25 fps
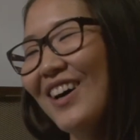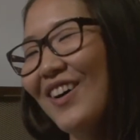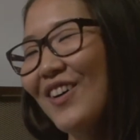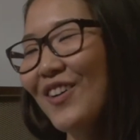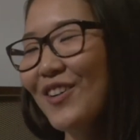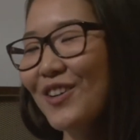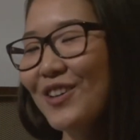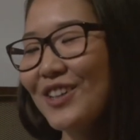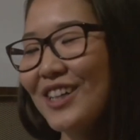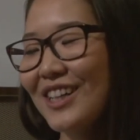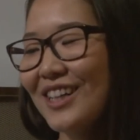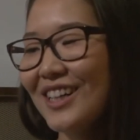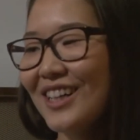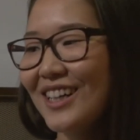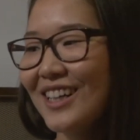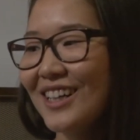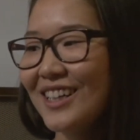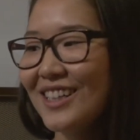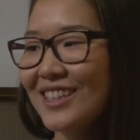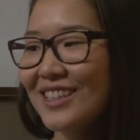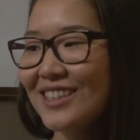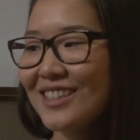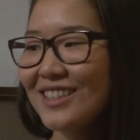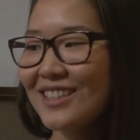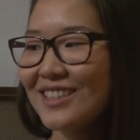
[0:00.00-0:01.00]

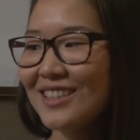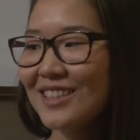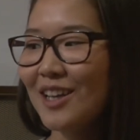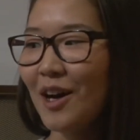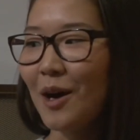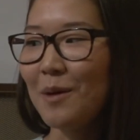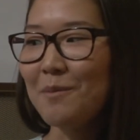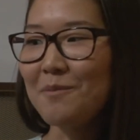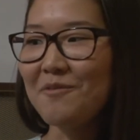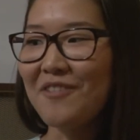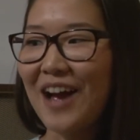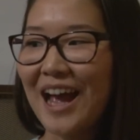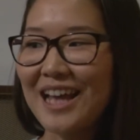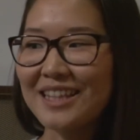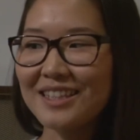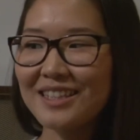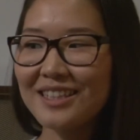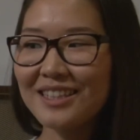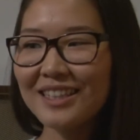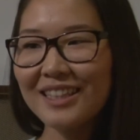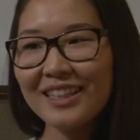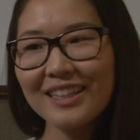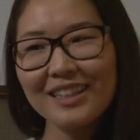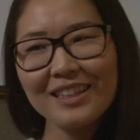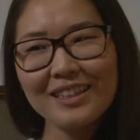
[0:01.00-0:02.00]
oder sie haben
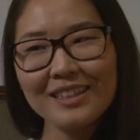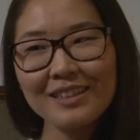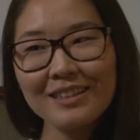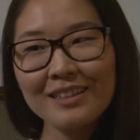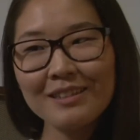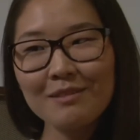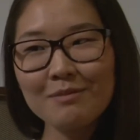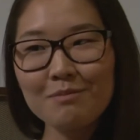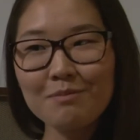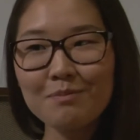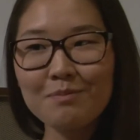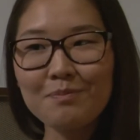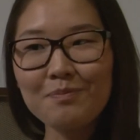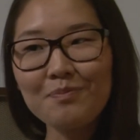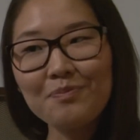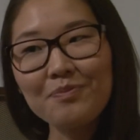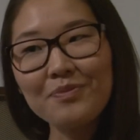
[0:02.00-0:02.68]
weiterhin